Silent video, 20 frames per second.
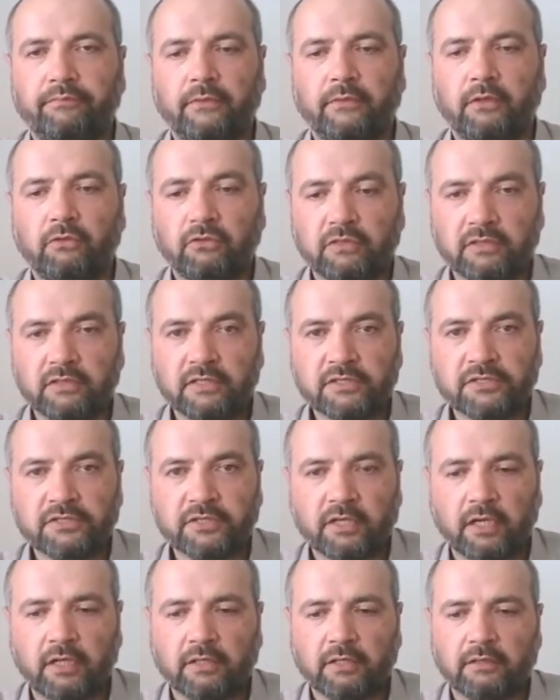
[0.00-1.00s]
Вот это
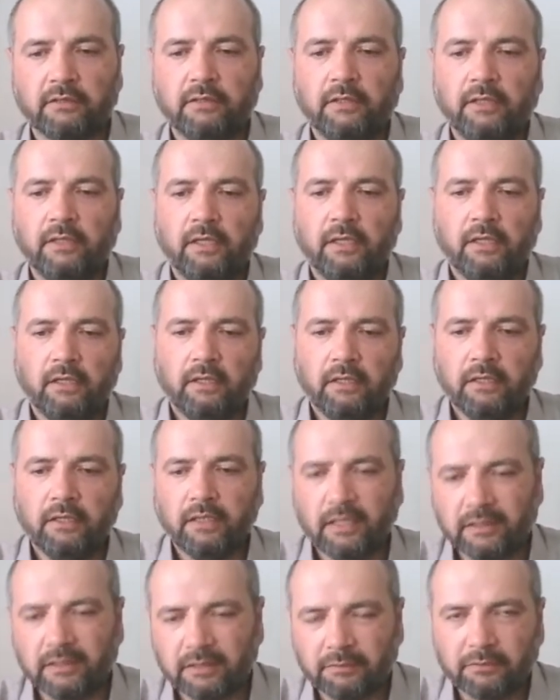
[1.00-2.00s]
Захар.
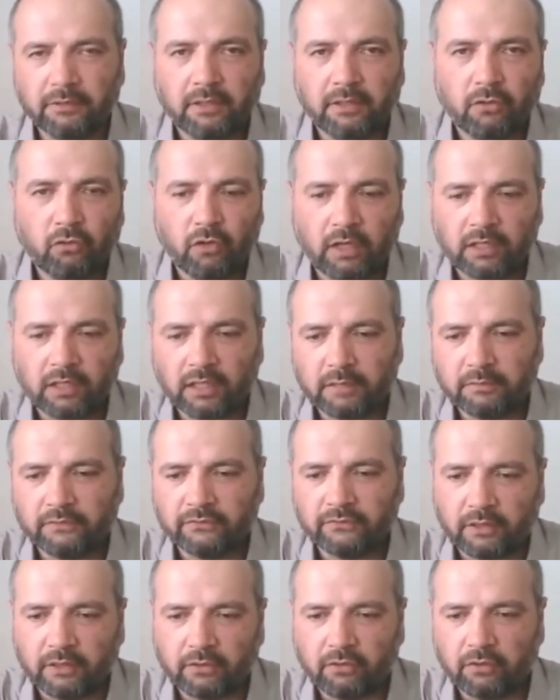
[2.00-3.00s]
Это было у арабов
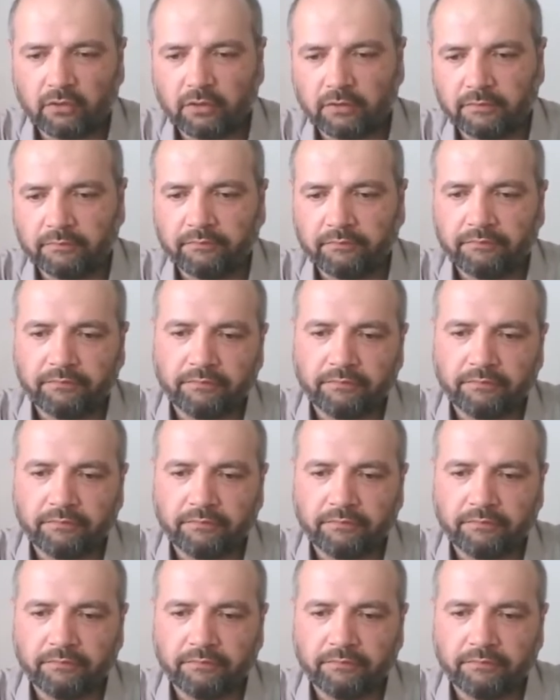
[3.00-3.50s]
такой